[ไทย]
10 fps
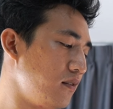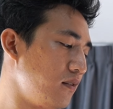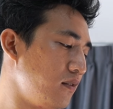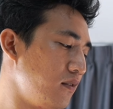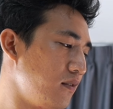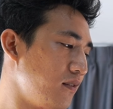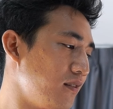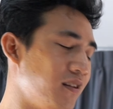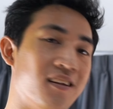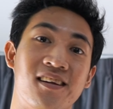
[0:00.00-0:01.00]
Okay,
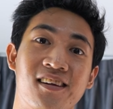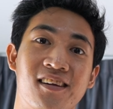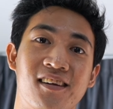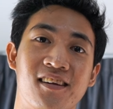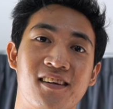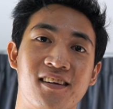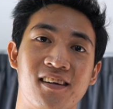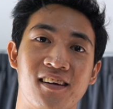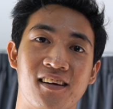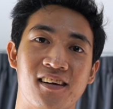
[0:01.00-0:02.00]
the curtain is open.